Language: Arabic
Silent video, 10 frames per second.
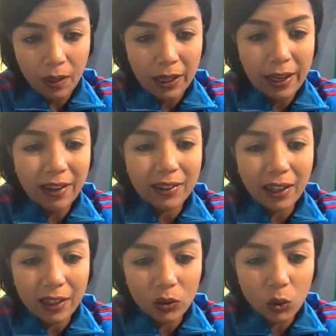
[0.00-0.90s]
لا
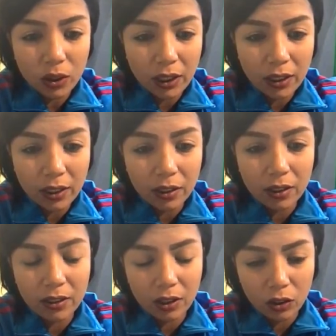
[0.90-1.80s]
يتعدوا سن
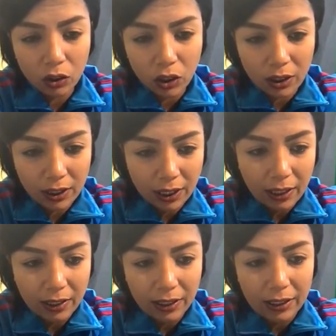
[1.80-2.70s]
16
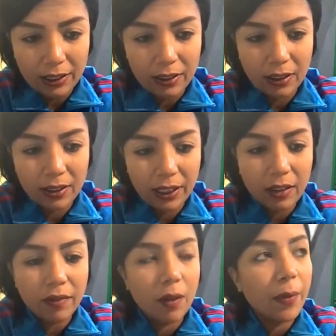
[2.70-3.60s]
سنه يعني
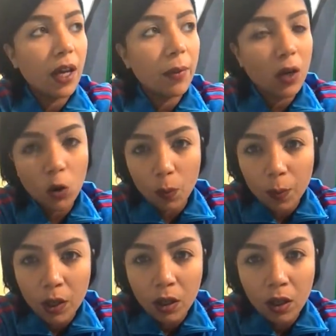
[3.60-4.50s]
90% منهم
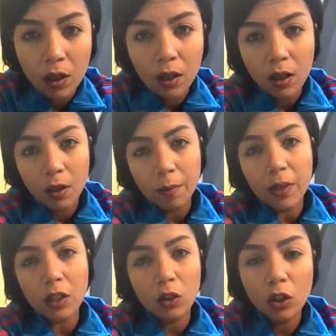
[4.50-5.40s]

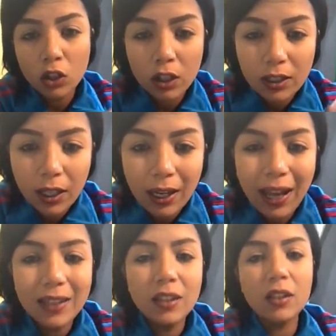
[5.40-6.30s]
من 12 سنة
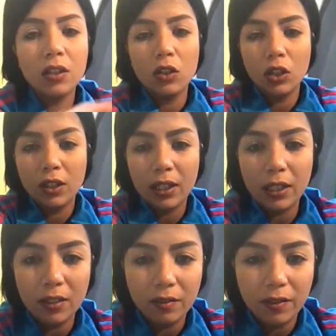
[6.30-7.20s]
لحد 16
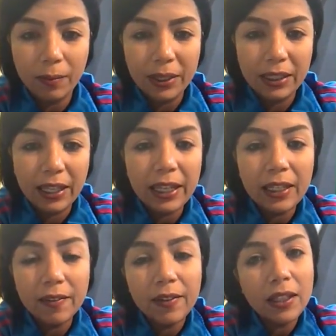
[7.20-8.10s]
سنة
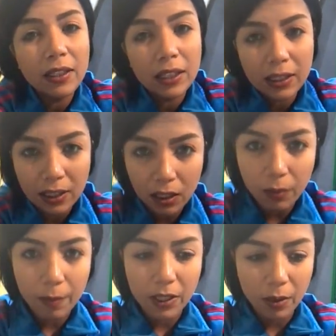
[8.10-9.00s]
فبالتالي في ناس كتير
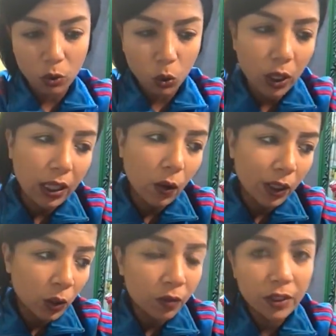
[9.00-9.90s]
ما بتسيبش ولادها
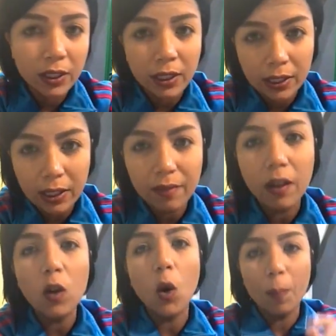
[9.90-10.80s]
لوحدهم في السن ده
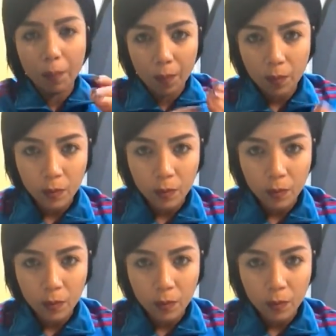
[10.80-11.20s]
فالأم